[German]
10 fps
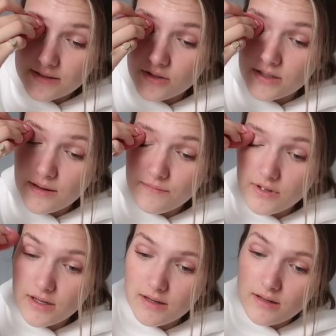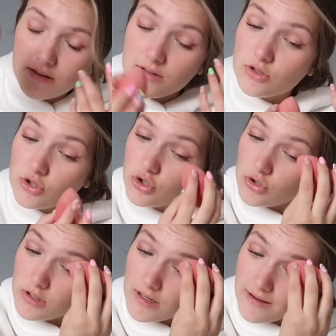ich heute Abend wieder
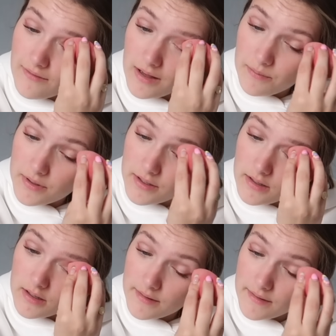stundenlang wach bin,